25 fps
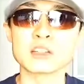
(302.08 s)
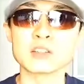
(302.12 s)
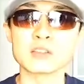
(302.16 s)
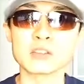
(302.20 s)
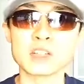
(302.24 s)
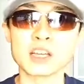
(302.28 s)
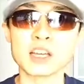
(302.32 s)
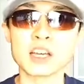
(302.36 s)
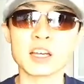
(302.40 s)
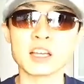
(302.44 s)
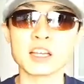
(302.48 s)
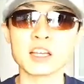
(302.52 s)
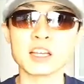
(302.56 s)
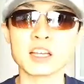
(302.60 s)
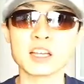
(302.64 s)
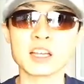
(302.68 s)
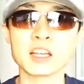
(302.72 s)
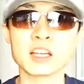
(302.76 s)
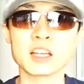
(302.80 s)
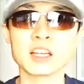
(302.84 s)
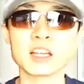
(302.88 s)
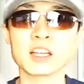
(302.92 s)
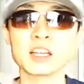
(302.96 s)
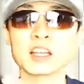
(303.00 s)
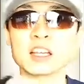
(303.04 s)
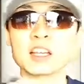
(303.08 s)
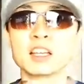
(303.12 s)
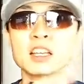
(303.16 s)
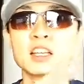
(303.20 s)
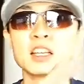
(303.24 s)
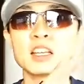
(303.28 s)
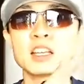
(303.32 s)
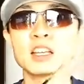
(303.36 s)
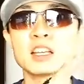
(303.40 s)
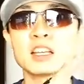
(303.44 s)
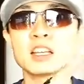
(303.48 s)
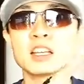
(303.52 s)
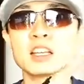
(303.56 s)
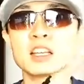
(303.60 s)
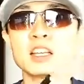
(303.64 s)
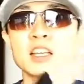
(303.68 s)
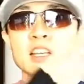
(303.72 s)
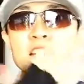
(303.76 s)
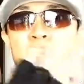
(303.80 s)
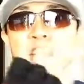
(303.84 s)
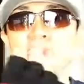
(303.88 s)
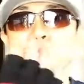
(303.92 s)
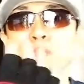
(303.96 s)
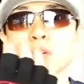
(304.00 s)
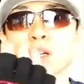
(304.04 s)
たので、
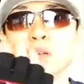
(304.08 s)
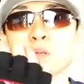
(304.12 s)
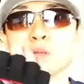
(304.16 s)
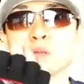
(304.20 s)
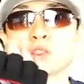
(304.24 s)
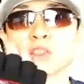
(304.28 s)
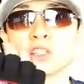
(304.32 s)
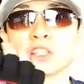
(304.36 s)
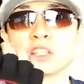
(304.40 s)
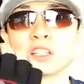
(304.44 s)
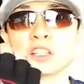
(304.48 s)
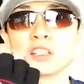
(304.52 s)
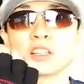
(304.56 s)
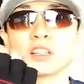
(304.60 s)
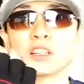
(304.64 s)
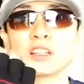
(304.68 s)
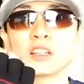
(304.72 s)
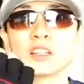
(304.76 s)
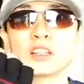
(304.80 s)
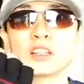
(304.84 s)
まあ、もし